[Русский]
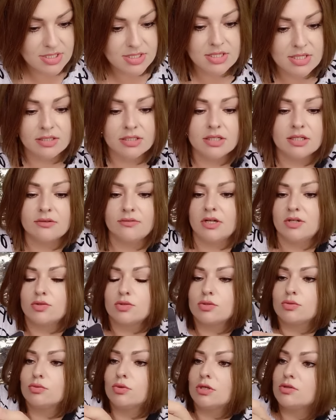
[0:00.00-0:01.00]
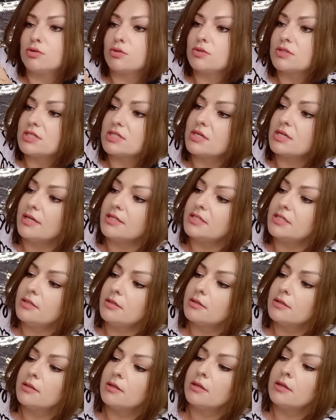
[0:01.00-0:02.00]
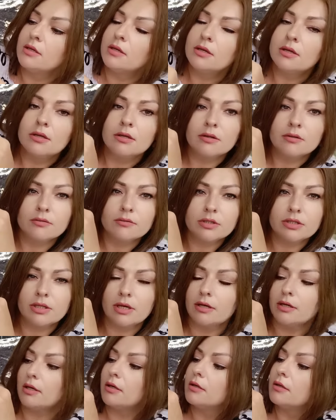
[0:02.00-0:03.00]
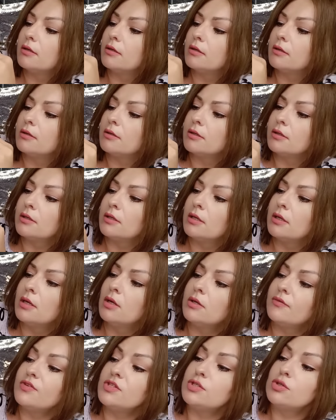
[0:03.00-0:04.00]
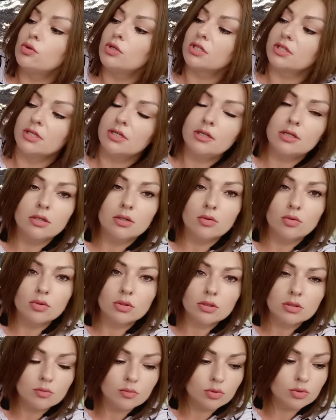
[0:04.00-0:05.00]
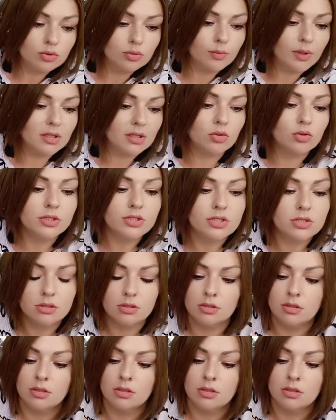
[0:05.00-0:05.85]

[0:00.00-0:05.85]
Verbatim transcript: открывается у нас он сзади, вот так, в зернах он, буду молоть.